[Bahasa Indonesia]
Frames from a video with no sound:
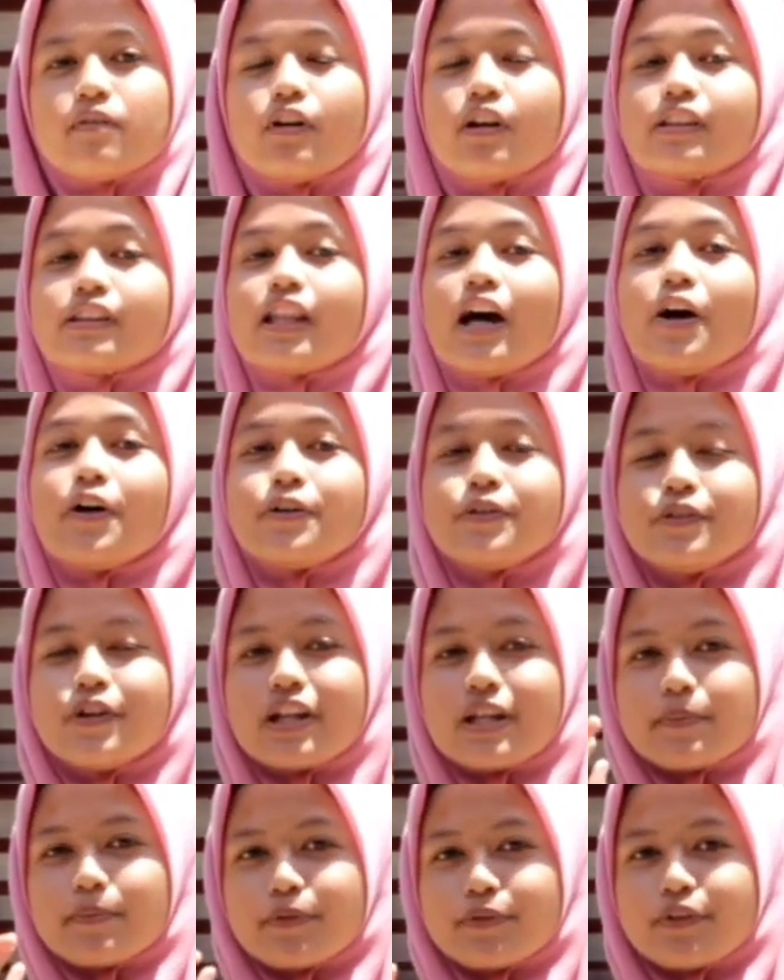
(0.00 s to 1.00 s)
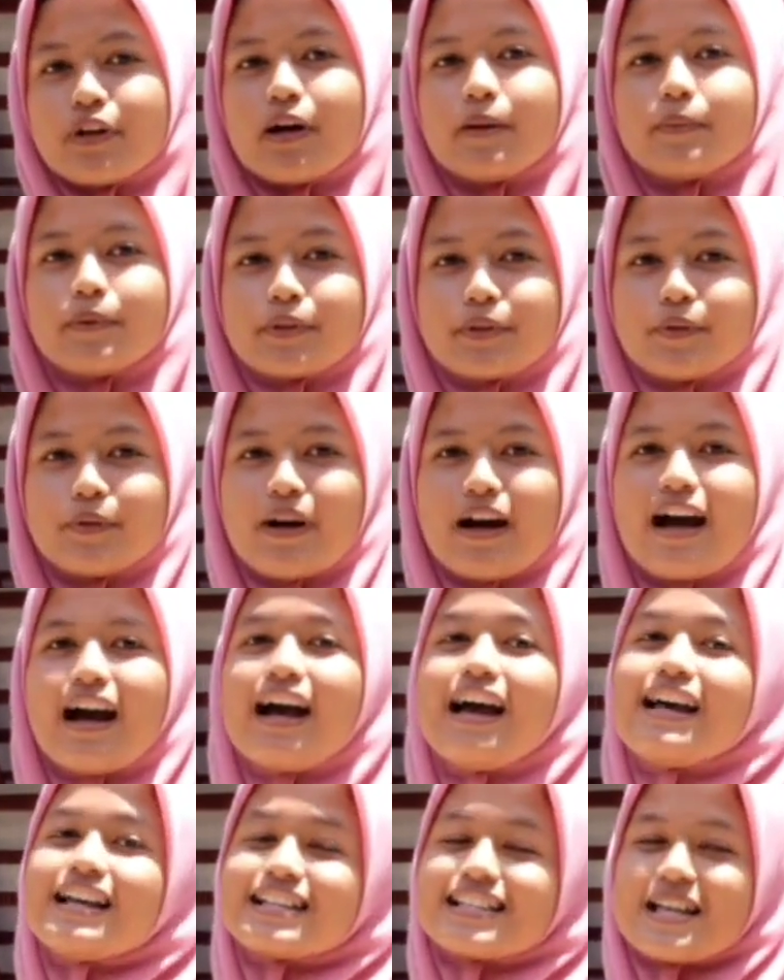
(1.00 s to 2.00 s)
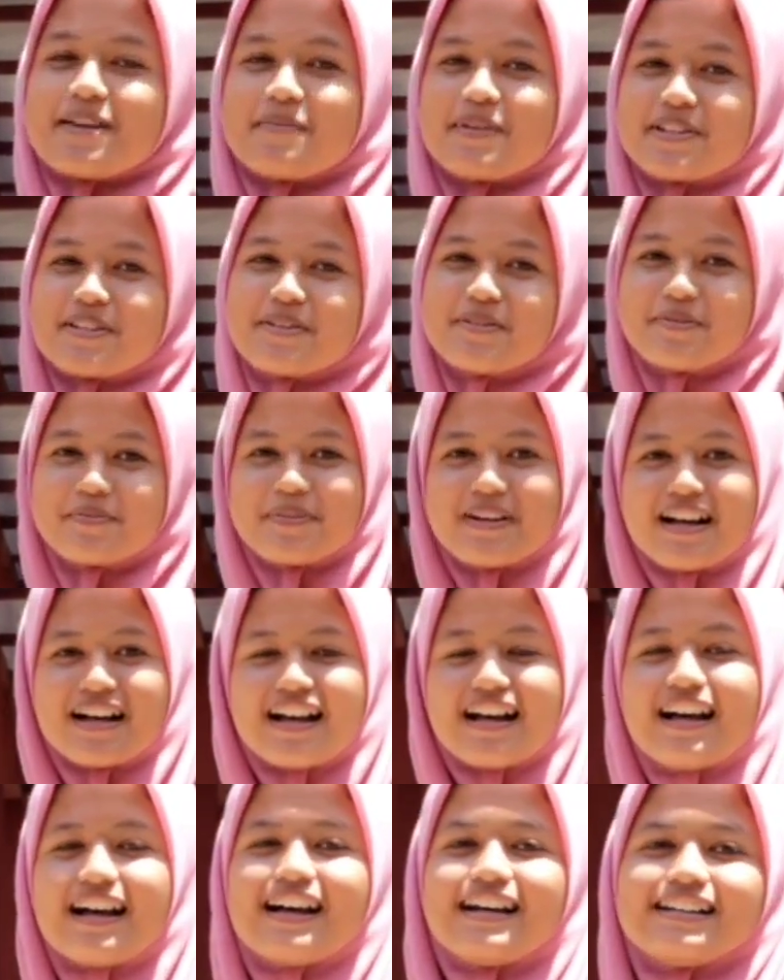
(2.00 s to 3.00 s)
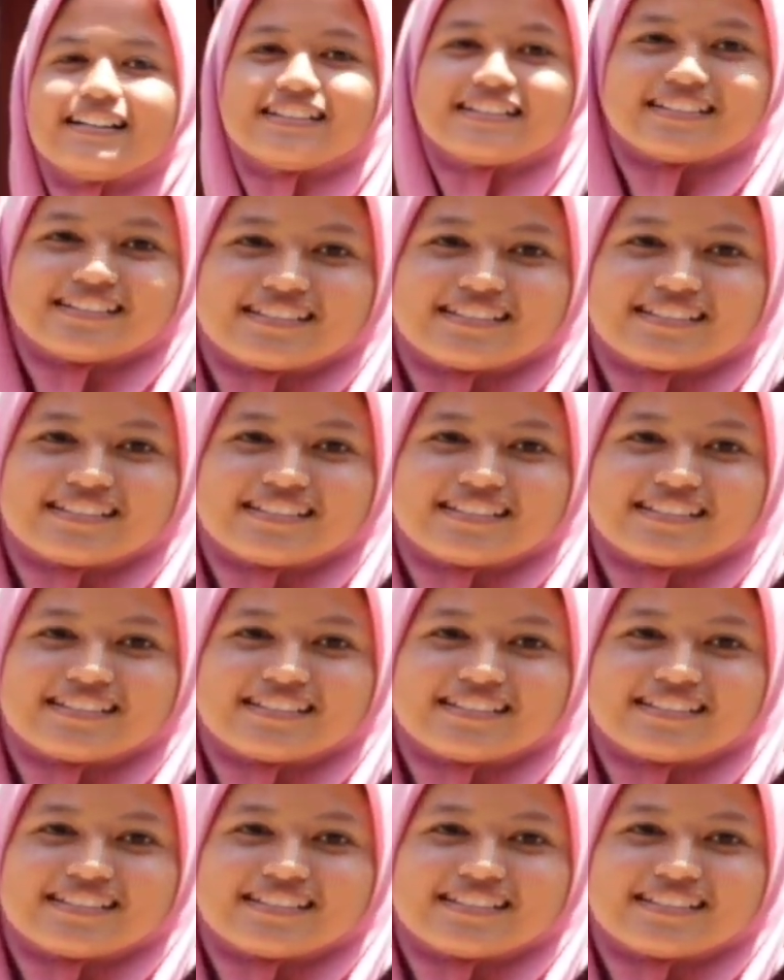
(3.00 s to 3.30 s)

World tahun 2022. Sampai jumpa!